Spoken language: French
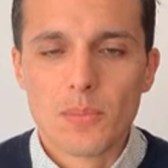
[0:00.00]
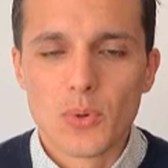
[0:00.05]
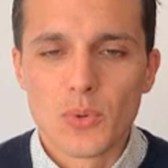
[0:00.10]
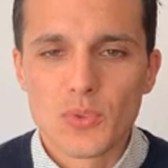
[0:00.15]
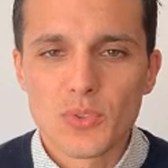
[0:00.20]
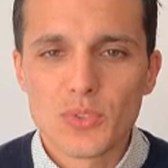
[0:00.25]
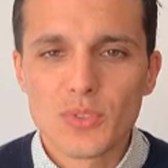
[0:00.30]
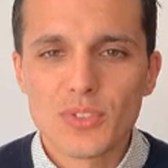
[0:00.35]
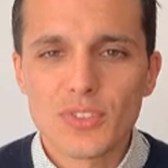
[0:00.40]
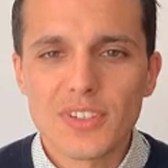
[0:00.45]

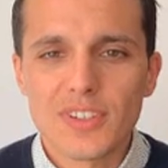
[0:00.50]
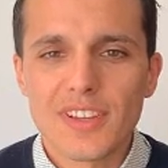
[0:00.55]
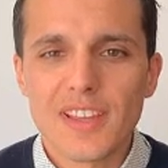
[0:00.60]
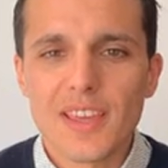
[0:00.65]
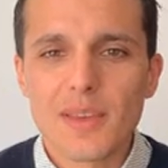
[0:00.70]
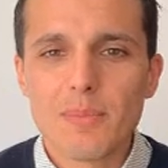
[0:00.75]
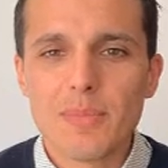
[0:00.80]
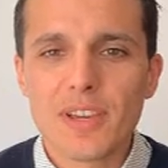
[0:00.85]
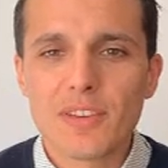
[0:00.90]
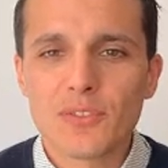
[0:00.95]
Bonjour
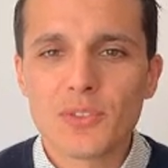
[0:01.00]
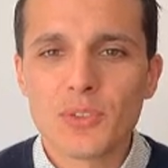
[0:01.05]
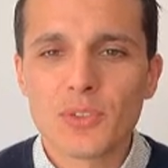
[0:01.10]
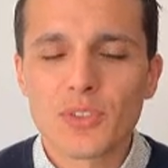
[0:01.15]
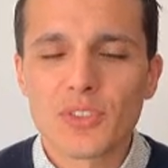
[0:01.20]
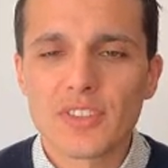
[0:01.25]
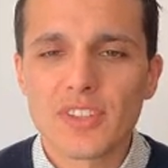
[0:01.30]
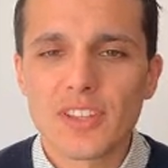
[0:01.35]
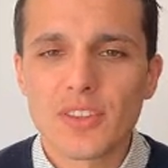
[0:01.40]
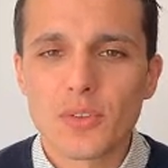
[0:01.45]
et bienvenue
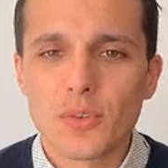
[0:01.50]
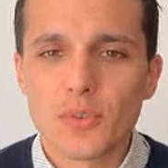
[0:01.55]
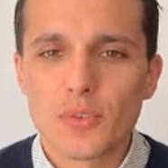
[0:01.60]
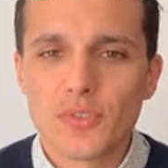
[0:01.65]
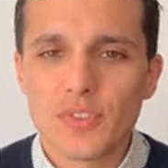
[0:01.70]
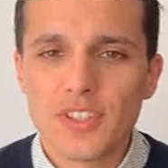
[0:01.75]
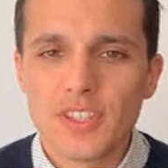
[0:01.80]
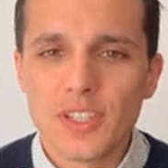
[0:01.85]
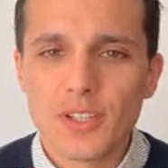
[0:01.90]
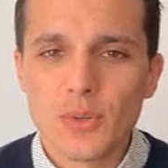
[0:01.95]
dans cette
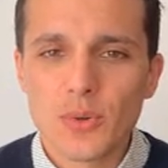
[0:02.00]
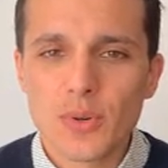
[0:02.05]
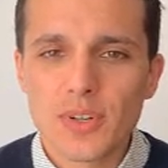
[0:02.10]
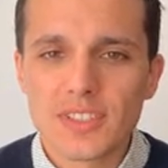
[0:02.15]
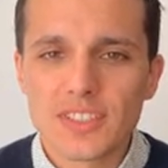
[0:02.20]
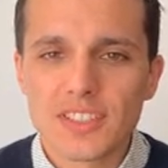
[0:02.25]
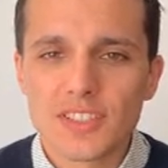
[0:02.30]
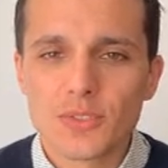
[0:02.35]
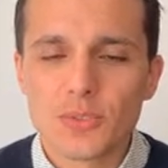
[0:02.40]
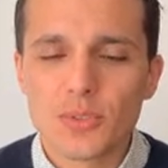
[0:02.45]
vidéo
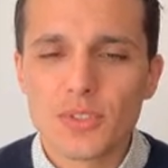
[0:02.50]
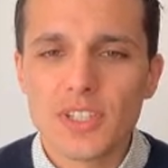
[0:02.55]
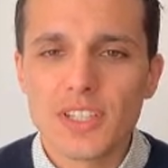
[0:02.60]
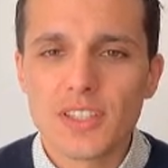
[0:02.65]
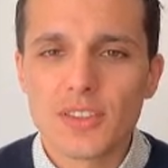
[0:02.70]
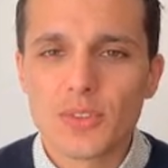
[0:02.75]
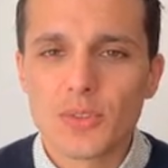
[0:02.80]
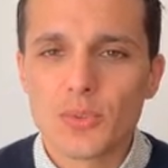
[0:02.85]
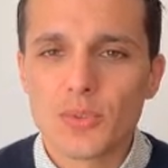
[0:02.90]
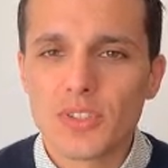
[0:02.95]

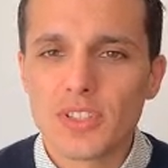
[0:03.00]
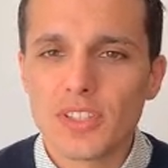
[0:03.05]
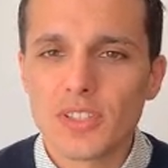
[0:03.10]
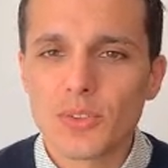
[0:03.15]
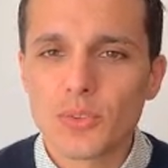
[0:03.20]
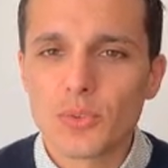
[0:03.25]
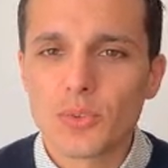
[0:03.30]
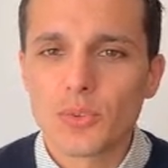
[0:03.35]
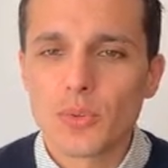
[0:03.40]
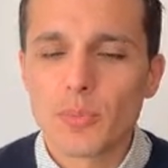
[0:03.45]
intitulée
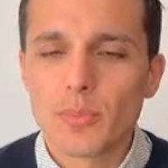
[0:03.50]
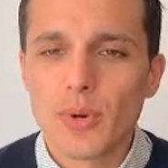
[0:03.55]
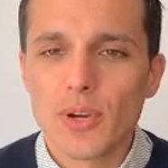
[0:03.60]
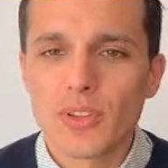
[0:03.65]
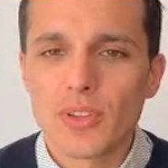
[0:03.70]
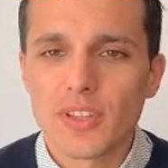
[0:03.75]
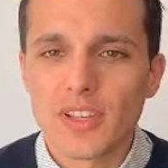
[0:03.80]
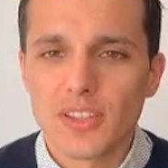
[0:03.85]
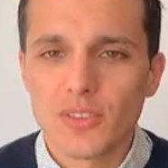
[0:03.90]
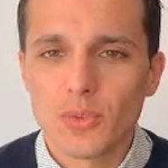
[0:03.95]
Tenir une
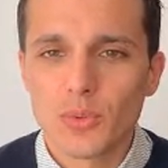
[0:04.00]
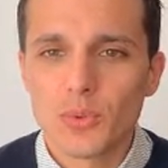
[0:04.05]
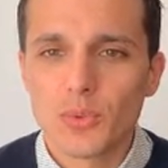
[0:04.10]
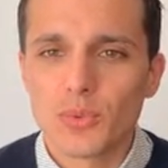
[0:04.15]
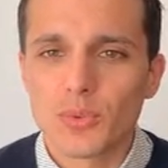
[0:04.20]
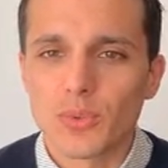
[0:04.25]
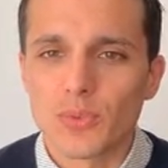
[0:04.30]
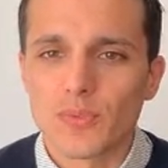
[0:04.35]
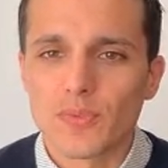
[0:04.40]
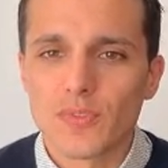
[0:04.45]
bonne
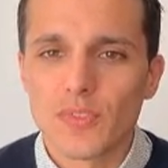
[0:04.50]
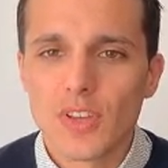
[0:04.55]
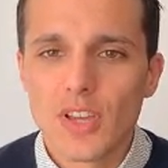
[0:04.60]
résolution.